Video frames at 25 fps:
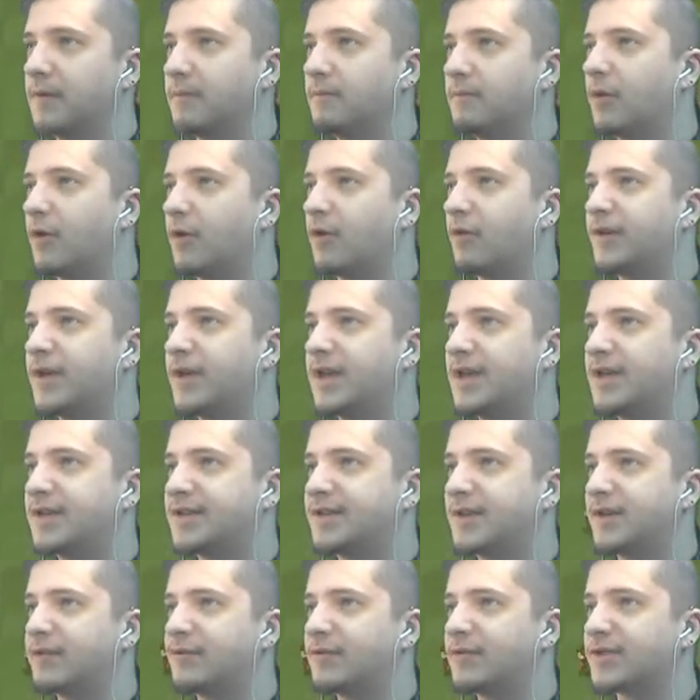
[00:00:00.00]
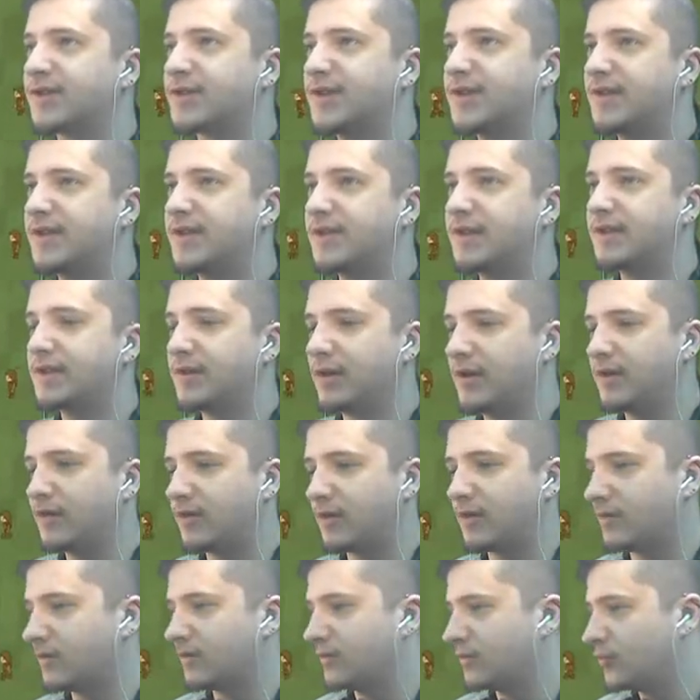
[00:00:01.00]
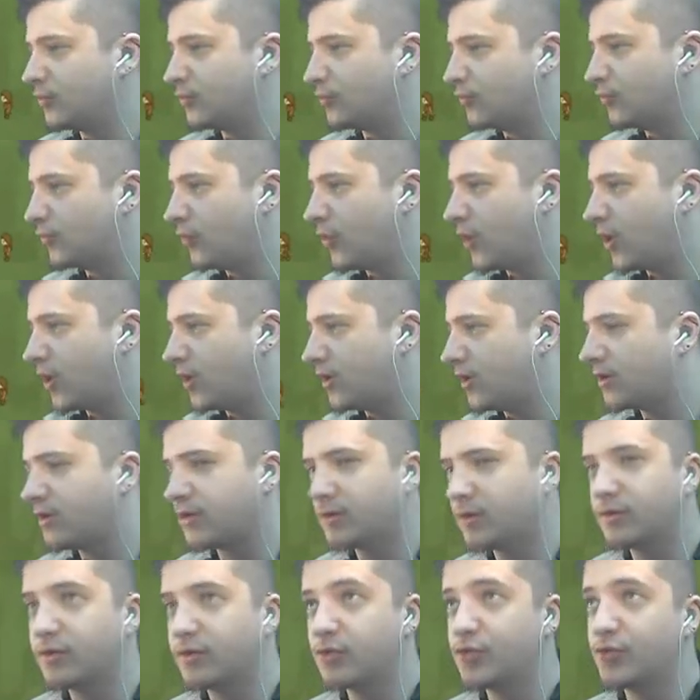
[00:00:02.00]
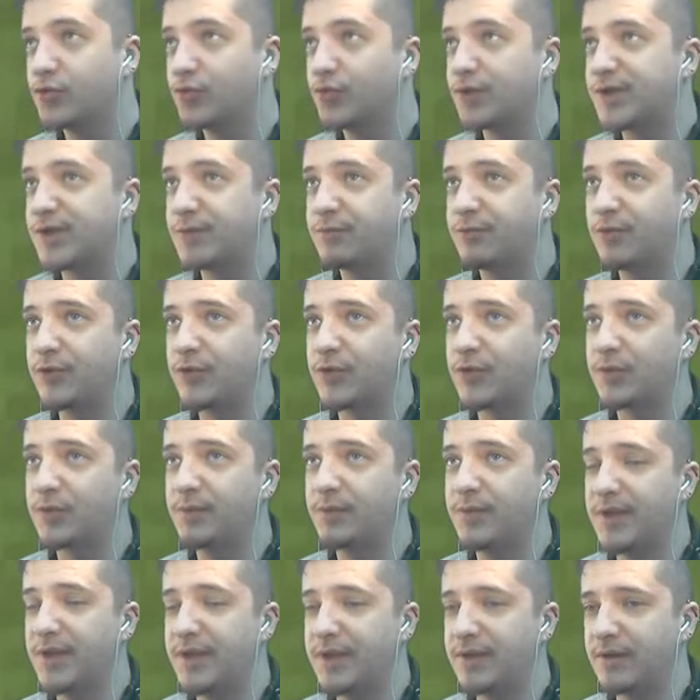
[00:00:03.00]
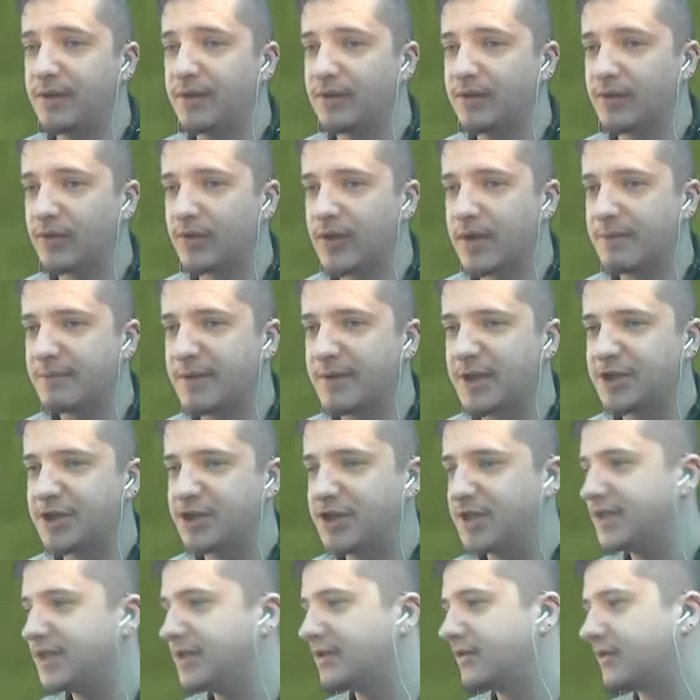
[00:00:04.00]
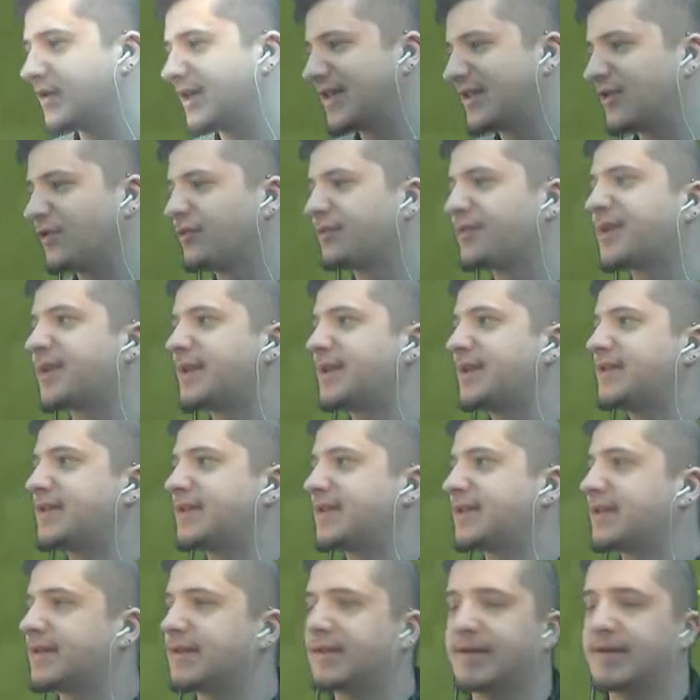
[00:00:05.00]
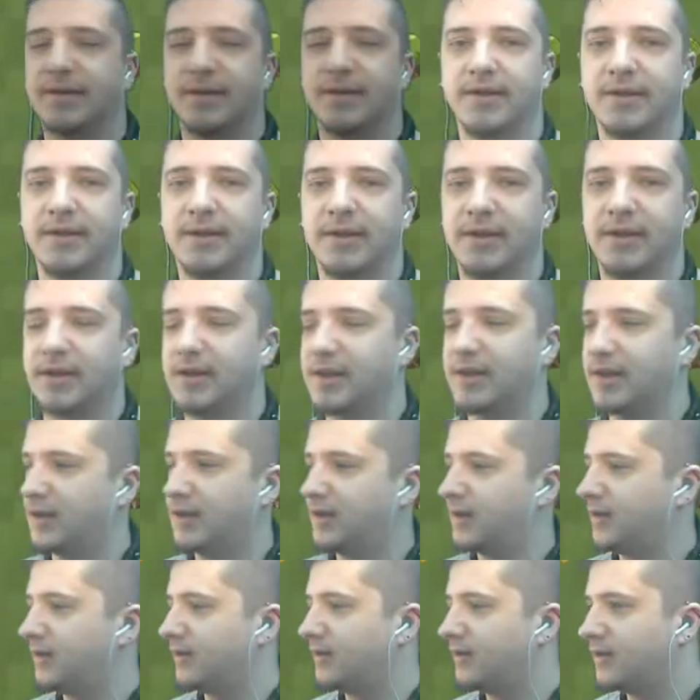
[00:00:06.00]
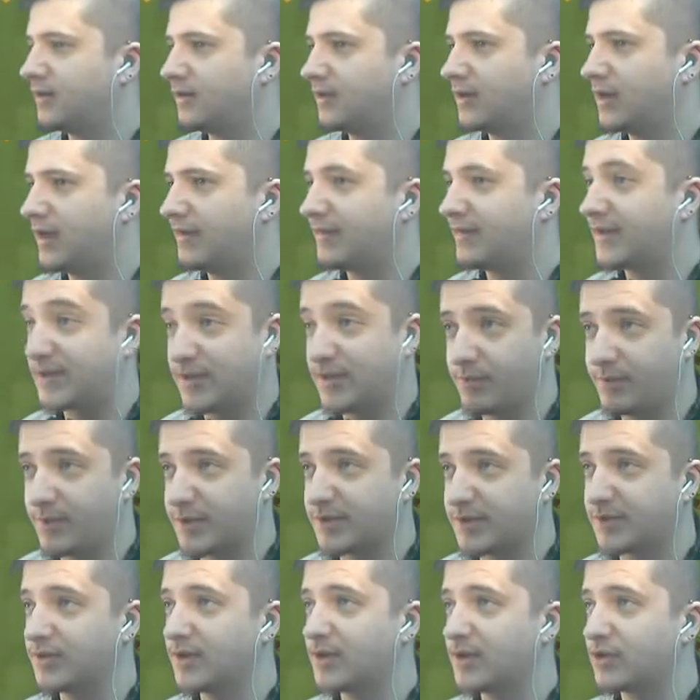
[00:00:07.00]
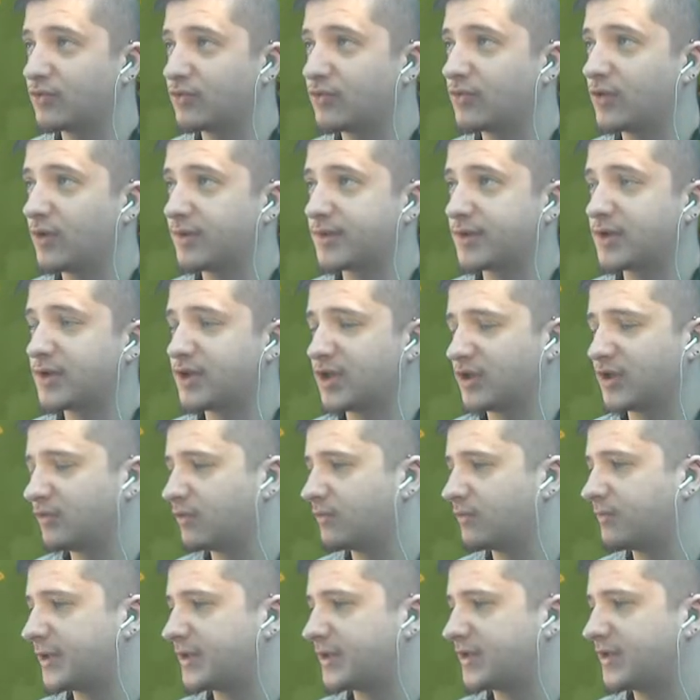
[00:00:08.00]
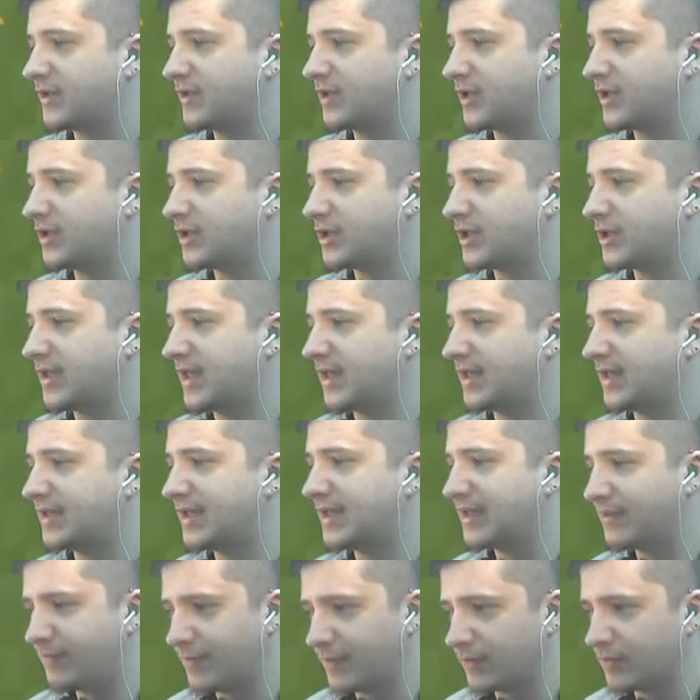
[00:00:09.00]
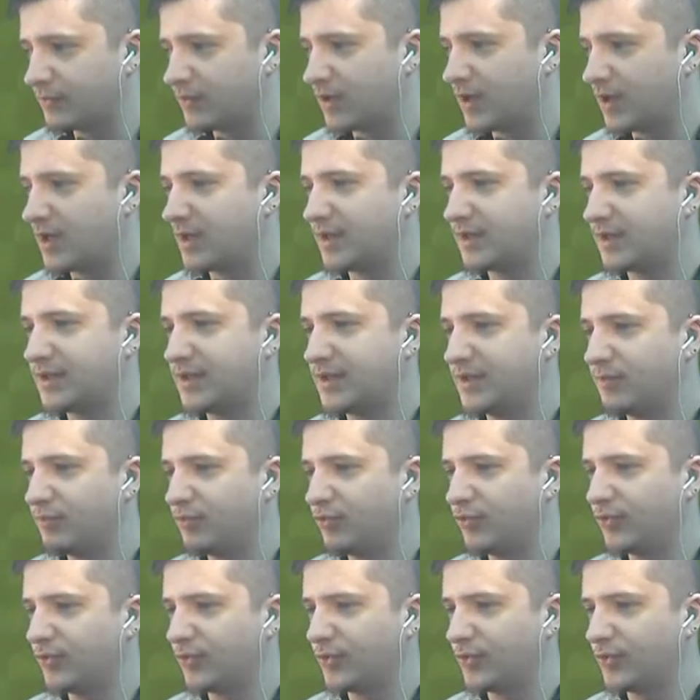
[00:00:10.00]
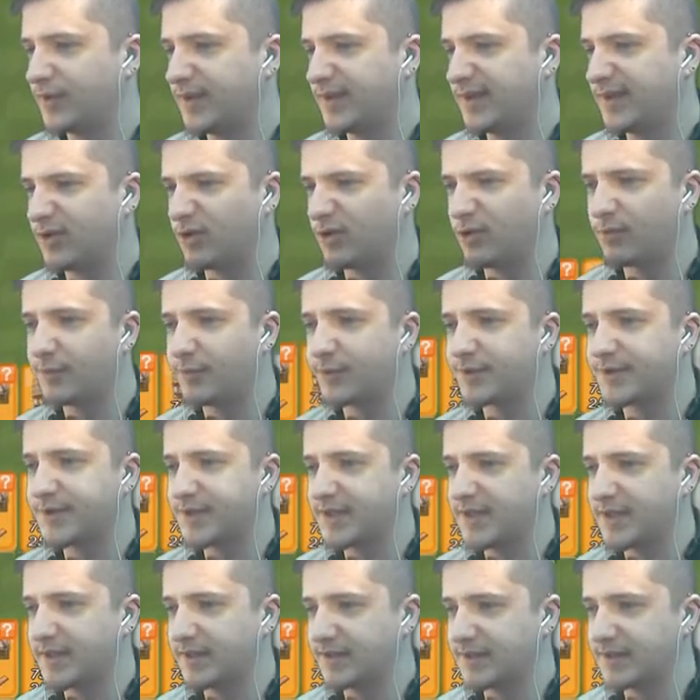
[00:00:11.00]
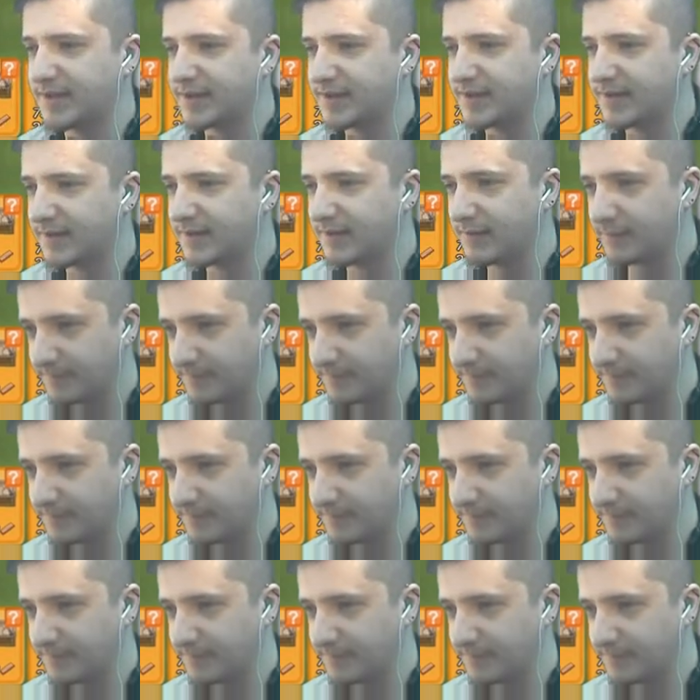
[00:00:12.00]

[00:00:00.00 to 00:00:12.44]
Bon, on va les laisser avancer. Alors, moi, je me suis plutôt mis euh, dans la magie euh, rédemptrice. Euh, avec ce personnage en tout cas, parce que j'ai un autre personnage qui est un elfe noir, qui est plutôt nécromancien, etc.